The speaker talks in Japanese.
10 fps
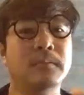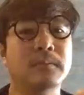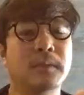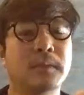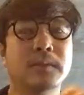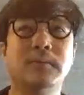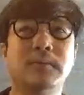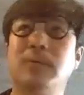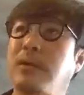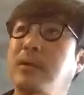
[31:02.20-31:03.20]
なんて言うんだ
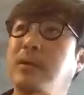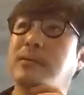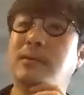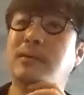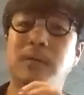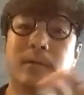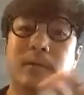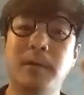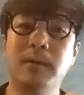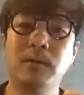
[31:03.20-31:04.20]
ろうな。
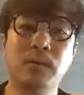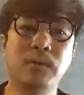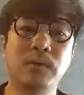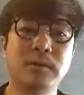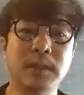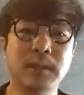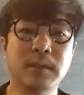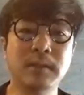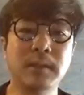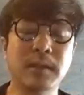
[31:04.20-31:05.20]
まあ、コンクリ
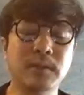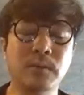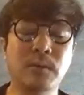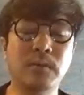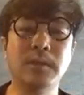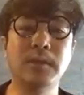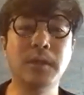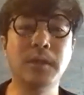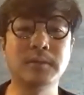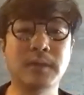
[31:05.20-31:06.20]
えっと、
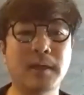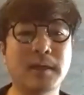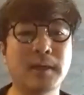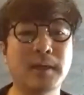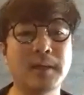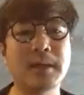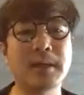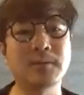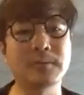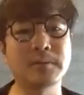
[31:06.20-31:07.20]
コンティニアスか、連
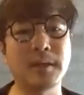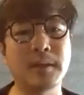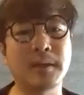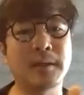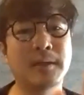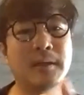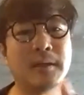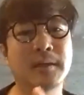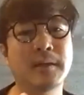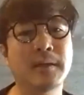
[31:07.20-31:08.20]
続か、
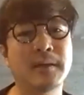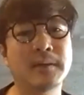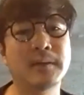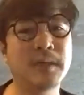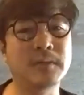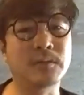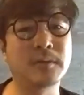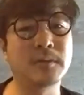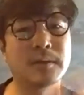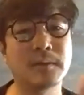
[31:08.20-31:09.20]
不連続
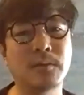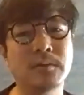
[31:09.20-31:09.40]
か、コンう